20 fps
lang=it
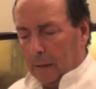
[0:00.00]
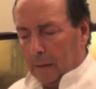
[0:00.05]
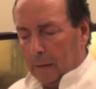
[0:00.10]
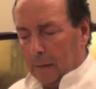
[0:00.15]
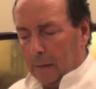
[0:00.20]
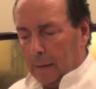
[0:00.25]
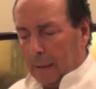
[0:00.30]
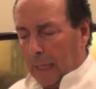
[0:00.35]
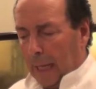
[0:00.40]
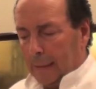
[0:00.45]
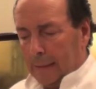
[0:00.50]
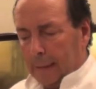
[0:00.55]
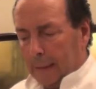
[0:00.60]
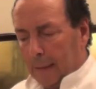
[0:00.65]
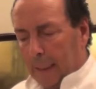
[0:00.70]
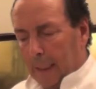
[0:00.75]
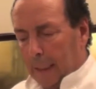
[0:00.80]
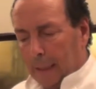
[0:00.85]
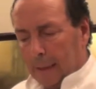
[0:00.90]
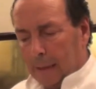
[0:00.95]
eh, date
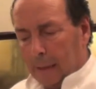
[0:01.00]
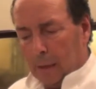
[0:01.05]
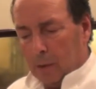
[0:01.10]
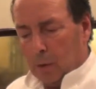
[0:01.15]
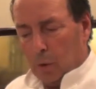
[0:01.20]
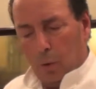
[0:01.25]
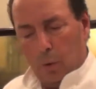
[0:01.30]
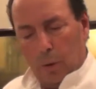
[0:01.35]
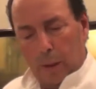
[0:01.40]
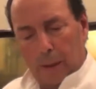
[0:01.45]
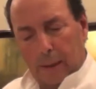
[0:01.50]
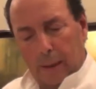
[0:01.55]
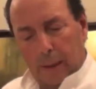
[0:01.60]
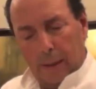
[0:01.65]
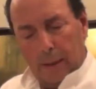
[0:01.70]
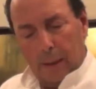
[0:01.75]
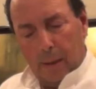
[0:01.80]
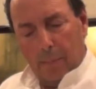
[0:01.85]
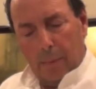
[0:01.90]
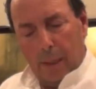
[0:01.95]
dalla stagione
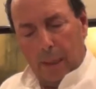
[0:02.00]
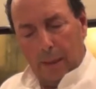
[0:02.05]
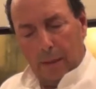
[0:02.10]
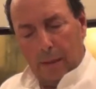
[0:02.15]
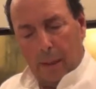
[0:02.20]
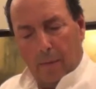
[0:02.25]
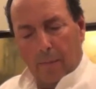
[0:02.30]
essenzialmente.